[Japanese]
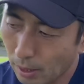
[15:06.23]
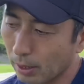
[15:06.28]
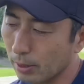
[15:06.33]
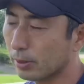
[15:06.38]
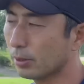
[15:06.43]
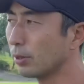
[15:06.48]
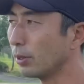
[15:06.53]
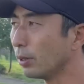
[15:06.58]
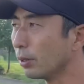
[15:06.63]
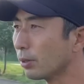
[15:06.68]

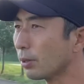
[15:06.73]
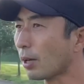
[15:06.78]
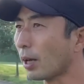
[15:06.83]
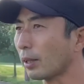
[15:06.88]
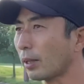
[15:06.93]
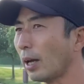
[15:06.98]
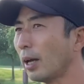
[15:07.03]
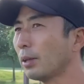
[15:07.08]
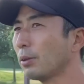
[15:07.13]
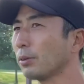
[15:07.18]
ずっと
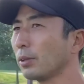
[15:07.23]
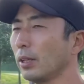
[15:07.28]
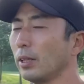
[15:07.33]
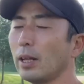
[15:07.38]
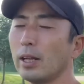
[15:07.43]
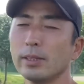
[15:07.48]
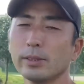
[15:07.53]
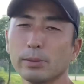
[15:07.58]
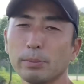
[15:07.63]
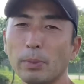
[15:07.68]
硬い人ってい
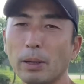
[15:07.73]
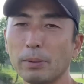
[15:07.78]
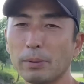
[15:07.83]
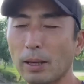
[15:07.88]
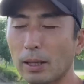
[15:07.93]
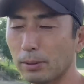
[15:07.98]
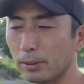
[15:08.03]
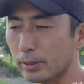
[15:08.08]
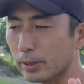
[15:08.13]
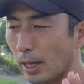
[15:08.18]
ないんです。
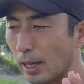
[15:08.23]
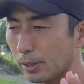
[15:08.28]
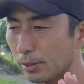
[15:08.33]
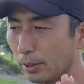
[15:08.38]
最